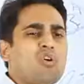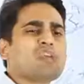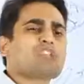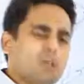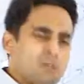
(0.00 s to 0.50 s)

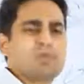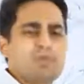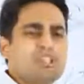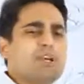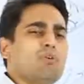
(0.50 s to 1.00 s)
अच्छा मैं
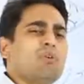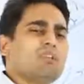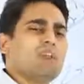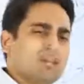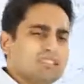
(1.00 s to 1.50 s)
समझ गया वो
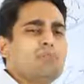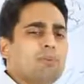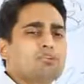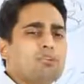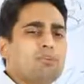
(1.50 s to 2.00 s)
नासा
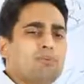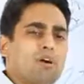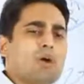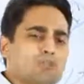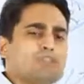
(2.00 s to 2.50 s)
में होते होंगे
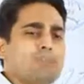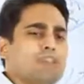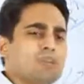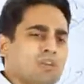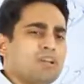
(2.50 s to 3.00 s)
वो आउटर
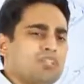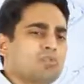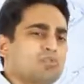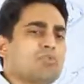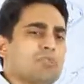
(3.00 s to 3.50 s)
स्पेस होंगे
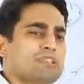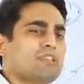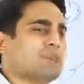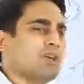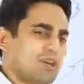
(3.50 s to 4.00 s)
इसलिए उनको पता
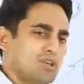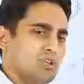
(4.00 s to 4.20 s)
नहीं होगा